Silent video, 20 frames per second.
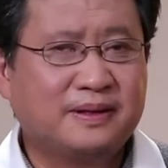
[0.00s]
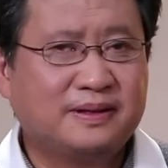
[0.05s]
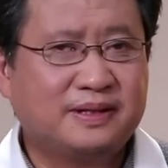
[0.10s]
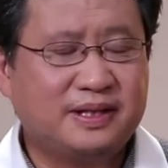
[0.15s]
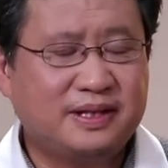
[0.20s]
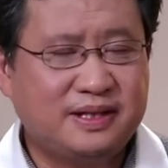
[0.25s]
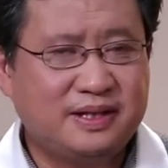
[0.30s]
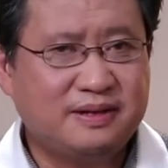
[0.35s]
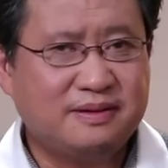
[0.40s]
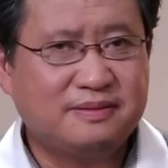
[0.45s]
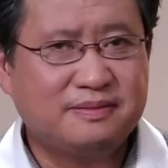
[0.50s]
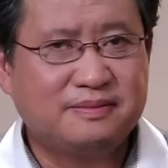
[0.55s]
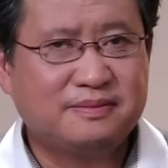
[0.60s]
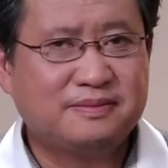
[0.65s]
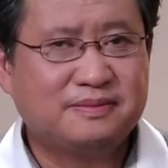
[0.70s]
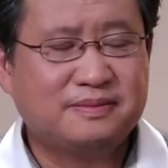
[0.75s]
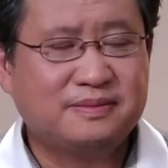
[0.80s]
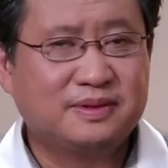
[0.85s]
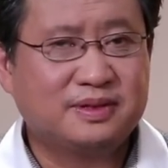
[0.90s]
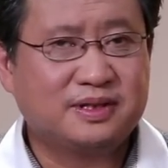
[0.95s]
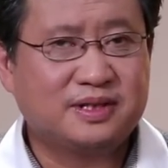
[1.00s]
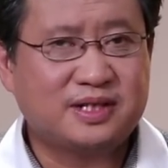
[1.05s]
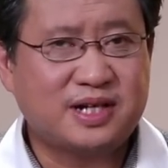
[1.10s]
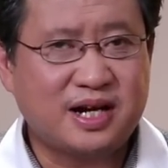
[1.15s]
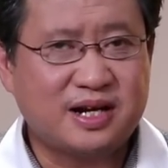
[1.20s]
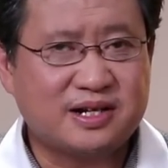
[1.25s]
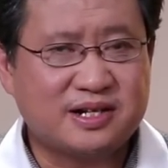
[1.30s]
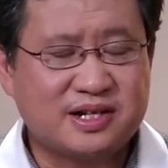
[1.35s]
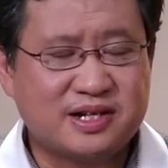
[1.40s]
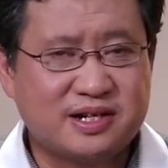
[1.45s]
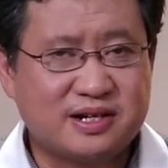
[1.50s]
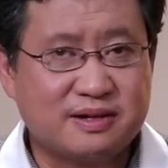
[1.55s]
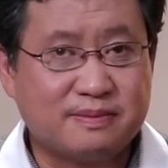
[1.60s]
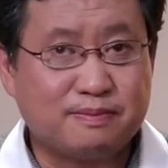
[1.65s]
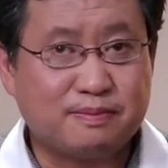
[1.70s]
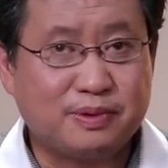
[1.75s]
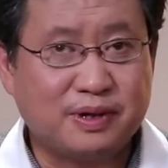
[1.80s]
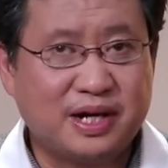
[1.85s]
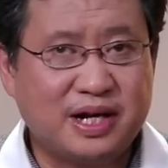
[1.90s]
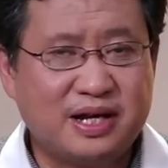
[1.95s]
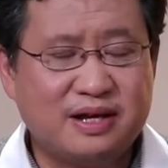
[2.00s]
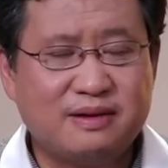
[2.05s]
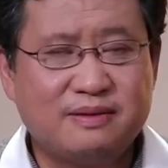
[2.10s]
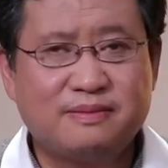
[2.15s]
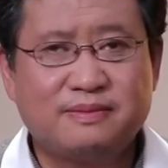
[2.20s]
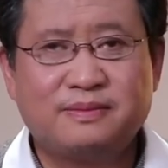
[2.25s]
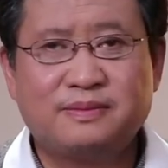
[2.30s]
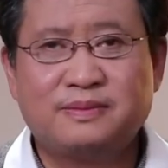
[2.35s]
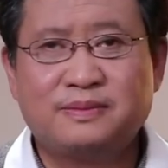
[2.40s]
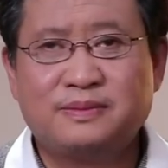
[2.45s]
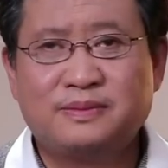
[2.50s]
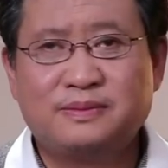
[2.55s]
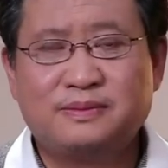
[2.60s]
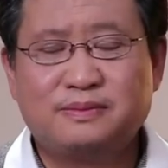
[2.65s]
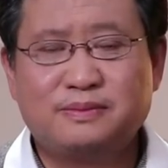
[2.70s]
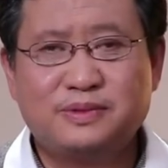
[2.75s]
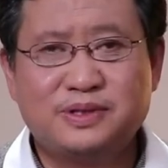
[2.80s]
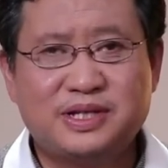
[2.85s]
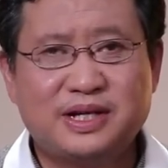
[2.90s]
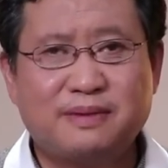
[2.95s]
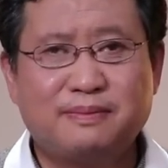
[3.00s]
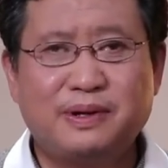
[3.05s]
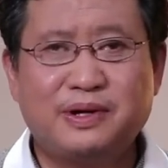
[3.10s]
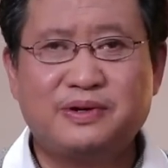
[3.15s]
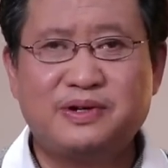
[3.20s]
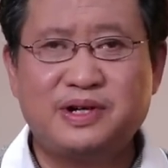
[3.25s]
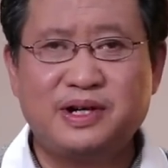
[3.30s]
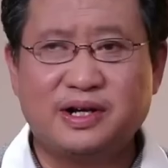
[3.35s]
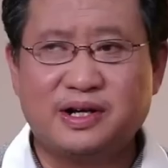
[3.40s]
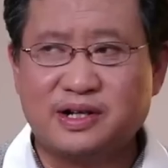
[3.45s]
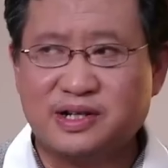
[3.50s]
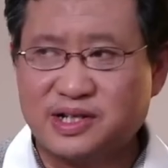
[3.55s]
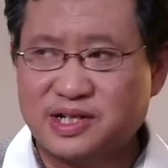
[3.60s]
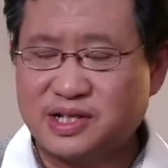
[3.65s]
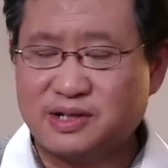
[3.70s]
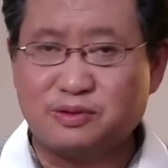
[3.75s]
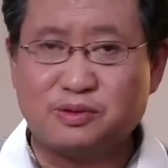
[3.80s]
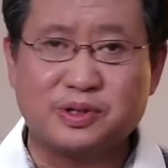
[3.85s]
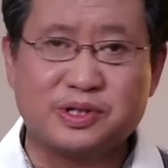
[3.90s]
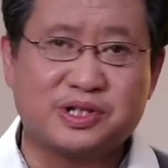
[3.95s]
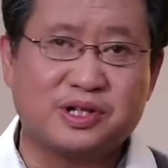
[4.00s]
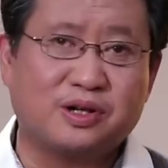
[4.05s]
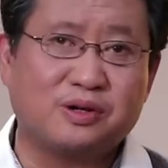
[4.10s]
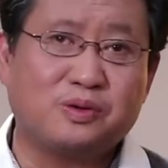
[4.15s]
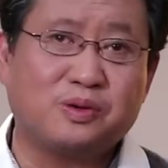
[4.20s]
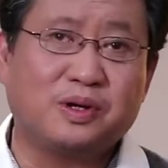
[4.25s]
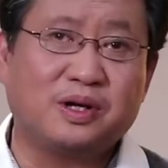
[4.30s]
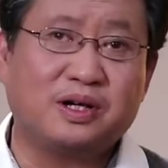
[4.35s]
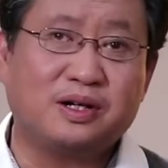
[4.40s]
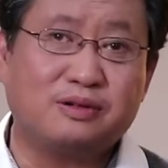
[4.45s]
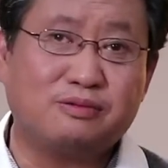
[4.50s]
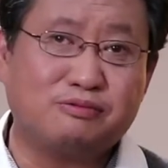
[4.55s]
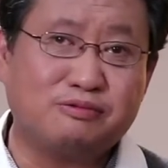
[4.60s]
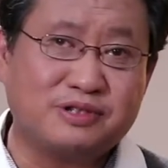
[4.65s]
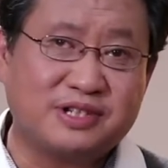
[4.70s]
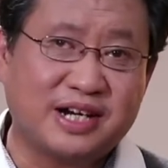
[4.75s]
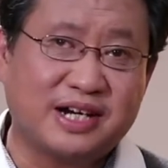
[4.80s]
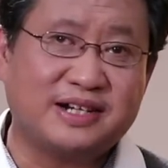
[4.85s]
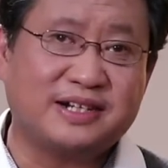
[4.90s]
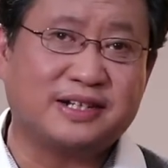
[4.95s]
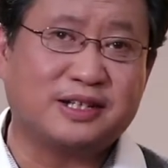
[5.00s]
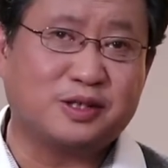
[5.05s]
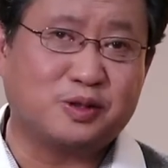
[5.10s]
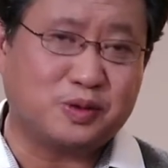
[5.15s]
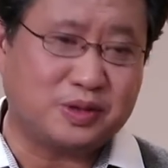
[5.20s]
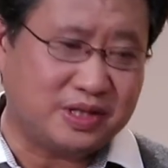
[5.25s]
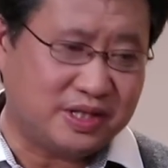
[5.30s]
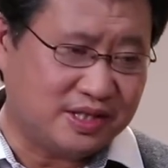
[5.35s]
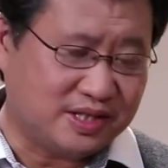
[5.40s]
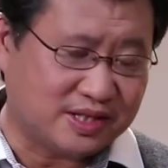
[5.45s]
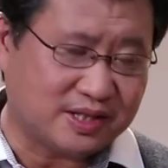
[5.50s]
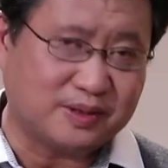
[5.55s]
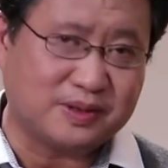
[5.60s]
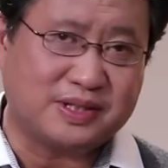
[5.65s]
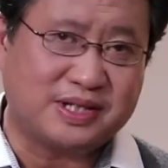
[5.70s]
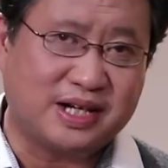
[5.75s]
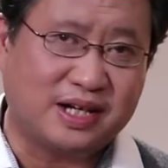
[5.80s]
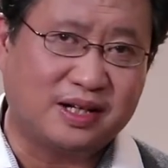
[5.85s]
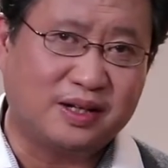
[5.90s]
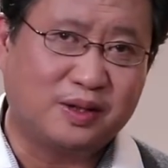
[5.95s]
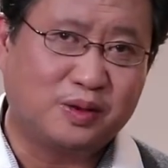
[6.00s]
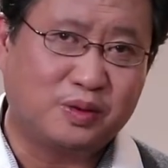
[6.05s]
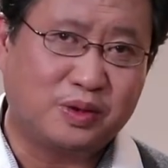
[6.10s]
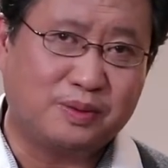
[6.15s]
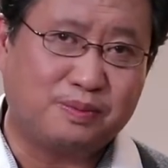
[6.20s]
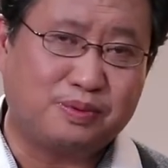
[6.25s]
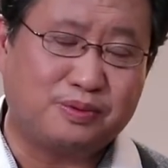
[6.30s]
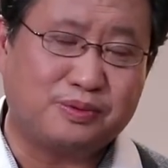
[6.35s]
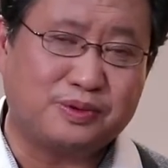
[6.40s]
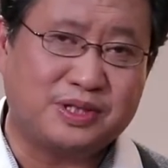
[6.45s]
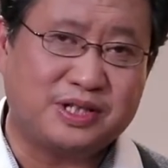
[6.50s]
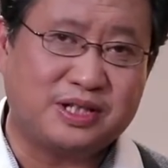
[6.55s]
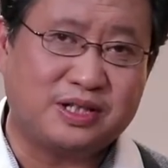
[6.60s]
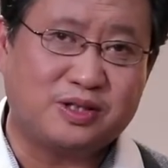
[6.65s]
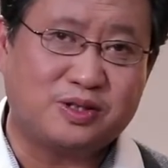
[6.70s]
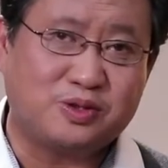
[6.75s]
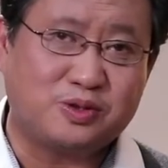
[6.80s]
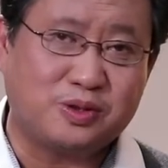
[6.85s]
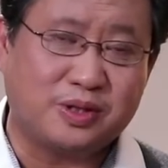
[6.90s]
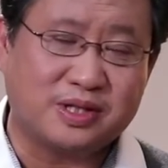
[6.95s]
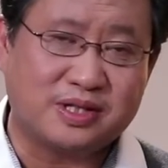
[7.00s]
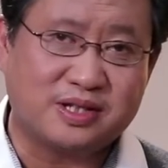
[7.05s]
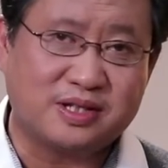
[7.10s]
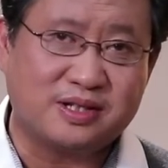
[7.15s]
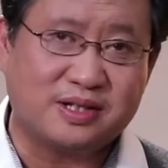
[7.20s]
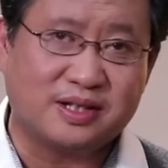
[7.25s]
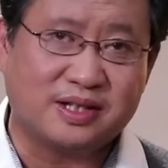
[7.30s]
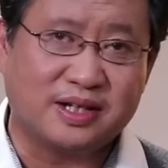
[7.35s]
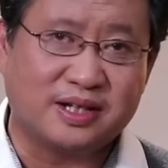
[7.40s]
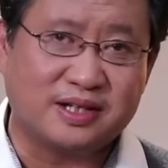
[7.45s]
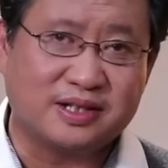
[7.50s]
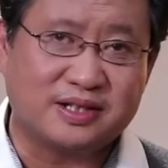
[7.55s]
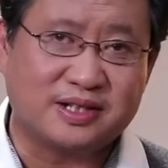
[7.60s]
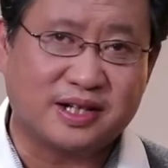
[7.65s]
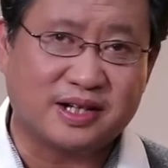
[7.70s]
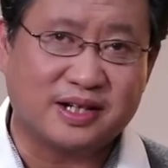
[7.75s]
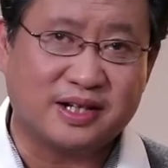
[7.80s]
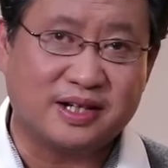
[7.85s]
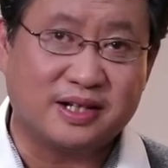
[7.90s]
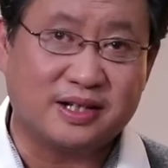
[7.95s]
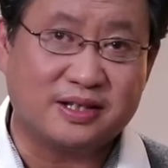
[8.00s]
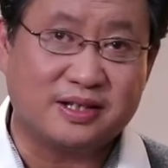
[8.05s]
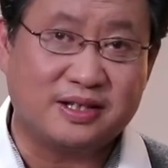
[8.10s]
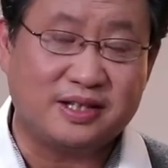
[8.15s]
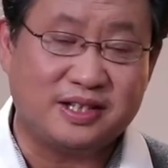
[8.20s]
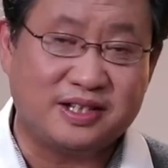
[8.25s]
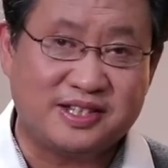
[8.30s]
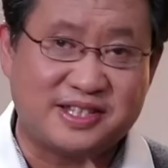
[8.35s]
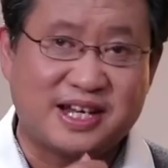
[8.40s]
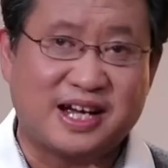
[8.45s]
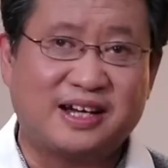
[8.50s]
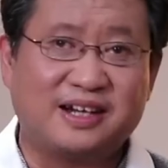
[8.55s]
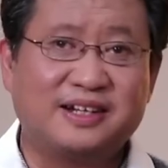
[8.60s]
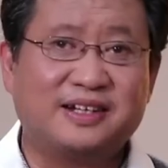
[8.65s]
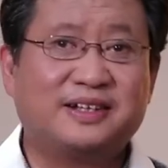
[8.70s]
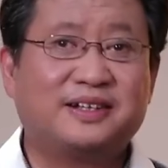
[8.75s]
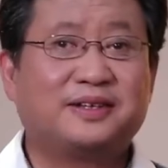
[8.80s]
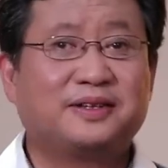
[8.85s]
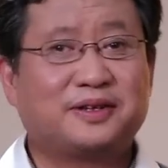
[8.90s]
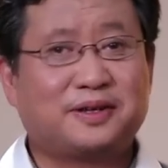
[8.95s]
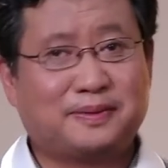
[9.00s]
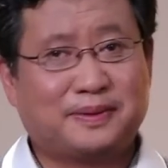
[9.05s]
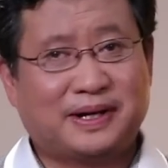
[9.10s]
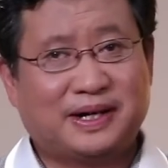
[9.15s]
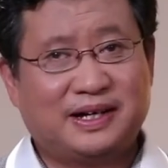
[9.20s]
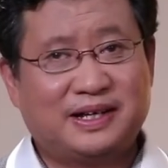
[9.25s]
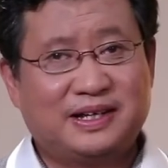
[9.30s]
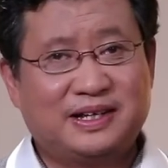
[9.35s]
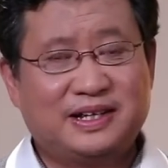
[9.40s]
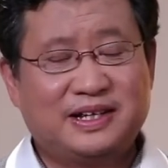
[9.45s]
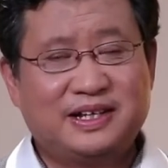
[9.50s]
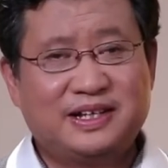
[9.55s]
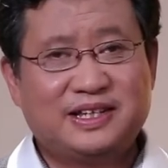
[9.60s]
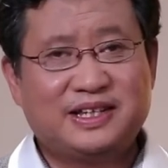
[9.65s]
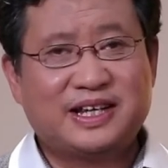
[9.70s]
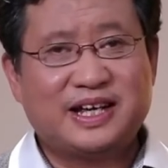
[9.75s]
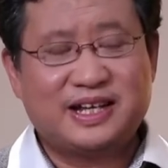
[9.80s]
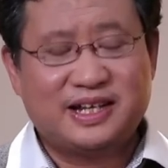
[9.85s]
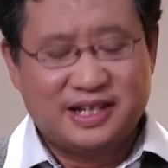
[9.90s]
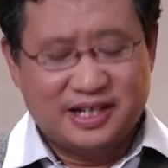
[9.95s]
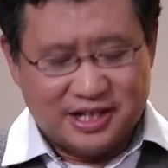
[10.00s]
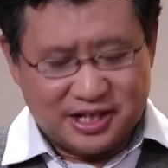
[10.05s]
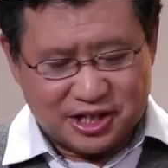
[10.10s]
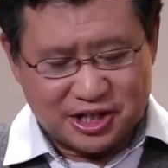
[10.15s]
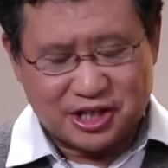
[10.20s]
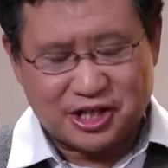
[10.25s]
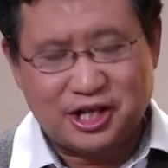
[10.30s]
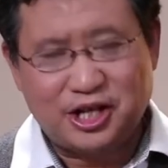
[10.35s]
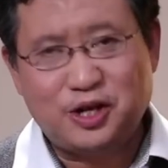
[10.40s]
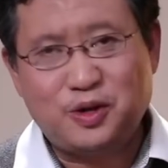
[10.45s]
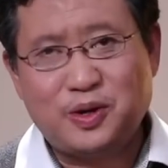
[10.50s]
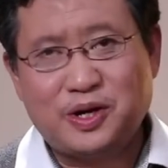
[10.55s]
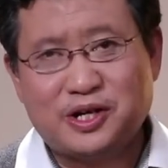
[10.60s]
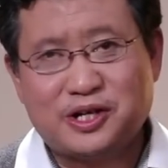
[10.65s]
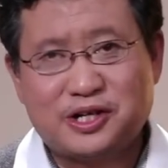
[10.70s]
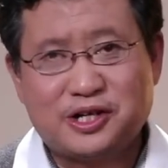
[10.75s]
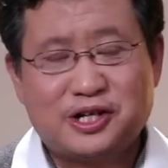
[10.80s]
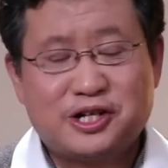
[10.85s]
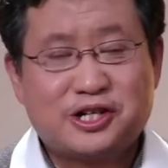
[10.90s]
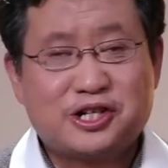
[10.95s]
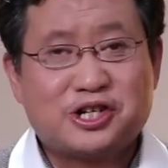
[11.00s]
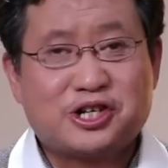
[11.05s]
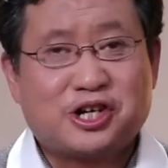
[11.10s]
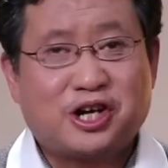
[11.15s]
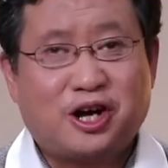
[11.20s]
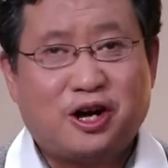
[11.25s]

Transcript: 第一，战事不利，目前没有任何事物会超过俄乌战争的最新走向对普京决策的这个影响了，对吧？你看，十一月十